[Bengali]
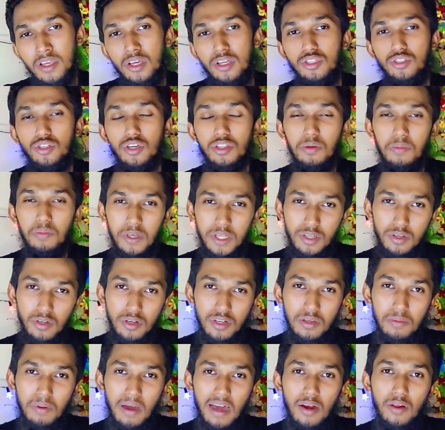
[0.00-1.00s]
যদি ভিডিওটি
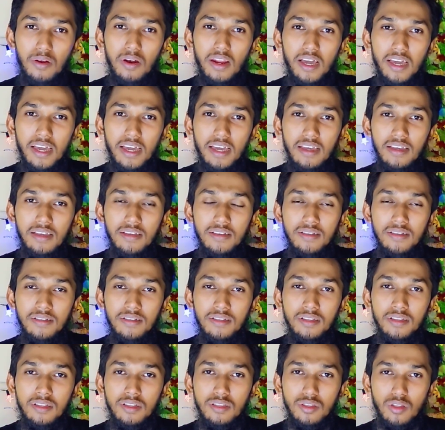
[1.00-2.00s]
ভালো লাগে
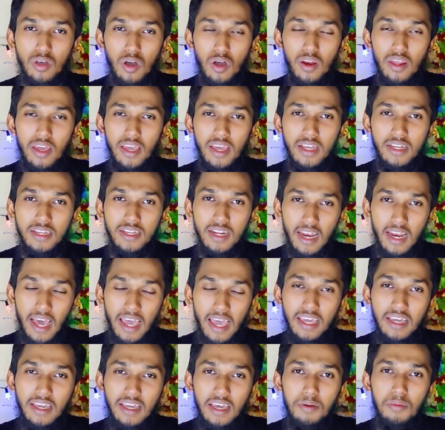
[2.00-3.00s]
তাহলে একটি
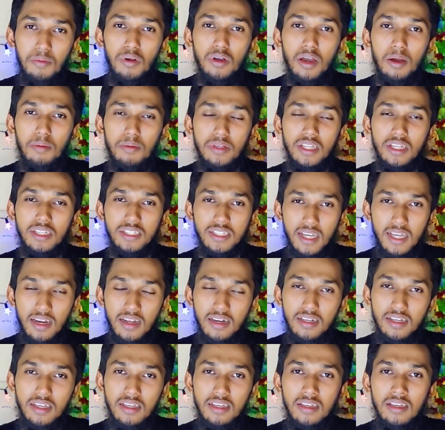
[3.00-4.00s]
লাইক এবং আমাদের
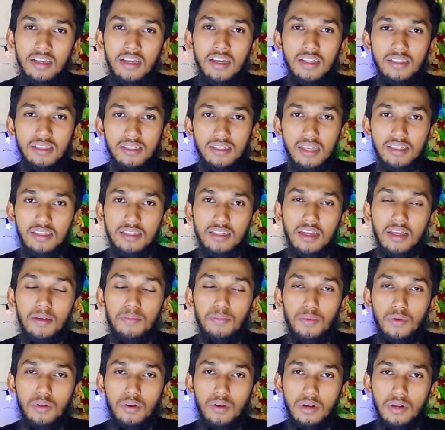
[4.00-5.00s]
চ্যানেলটি সাবস্ক্রাইব
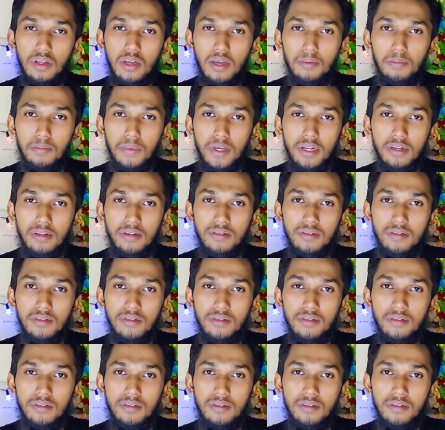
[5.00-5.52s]
করে রাখবেন